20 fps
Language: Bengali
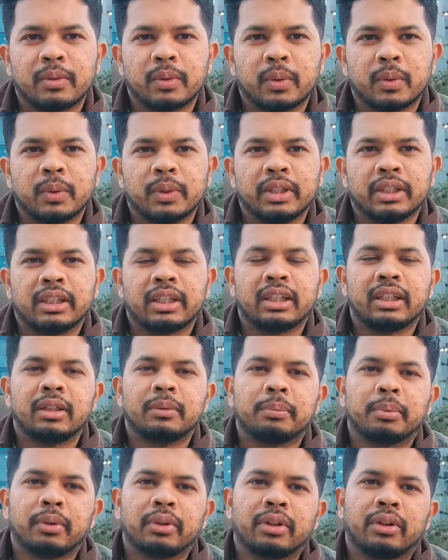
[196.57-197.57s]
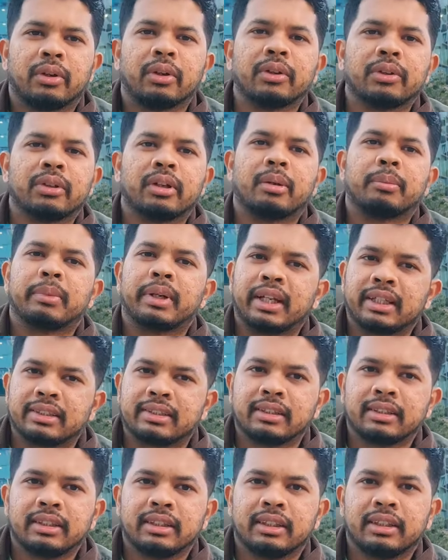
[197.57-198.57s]
তো ইতালির পরে হয়তো আমরা
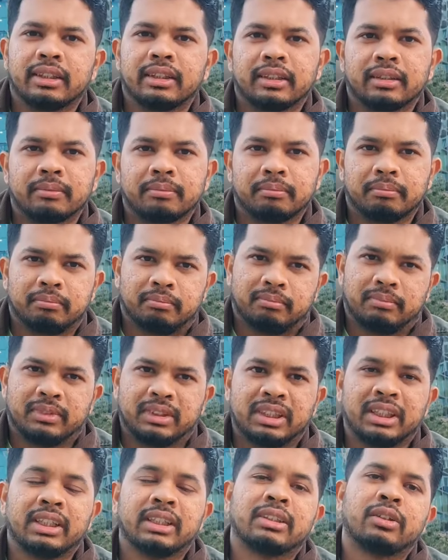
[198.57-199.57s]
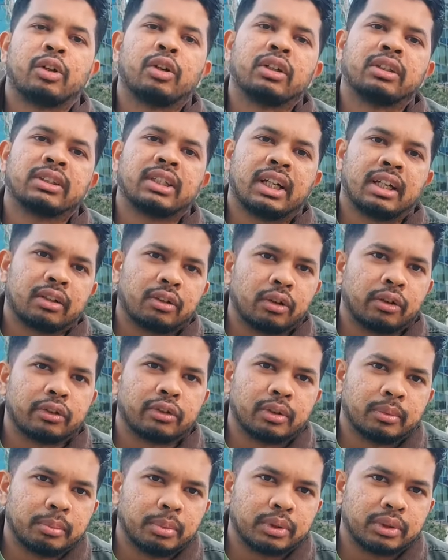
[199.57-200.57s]
আস্তে ধীরে যে যার
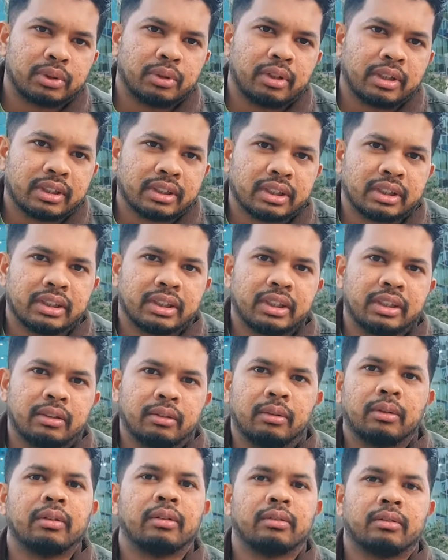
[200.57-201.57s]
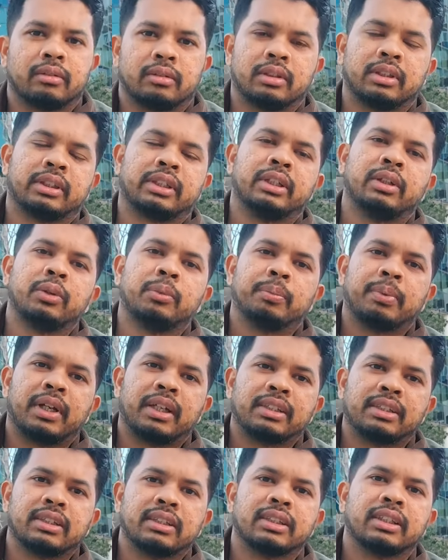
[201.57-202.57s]
গন্তব্য চলে যায় কেউ
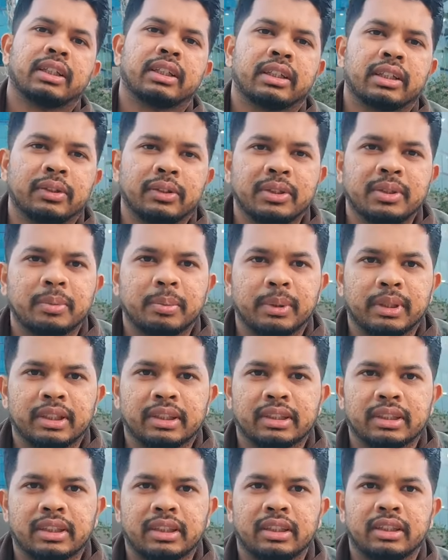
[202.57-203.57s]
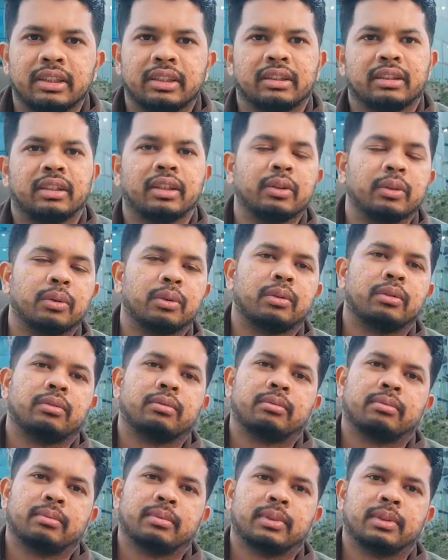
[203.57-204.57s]
ফ্রান্সে যায় কেউ স্পেনে যায় কেউ
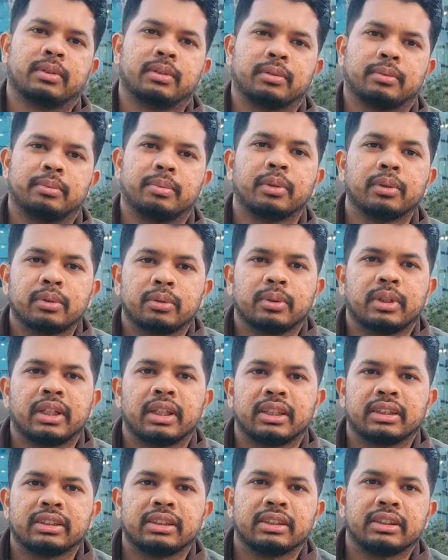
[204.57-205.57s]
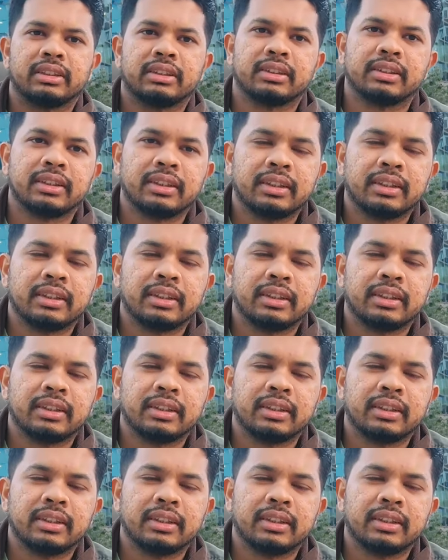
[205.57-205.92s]
পর্তুগাল আসে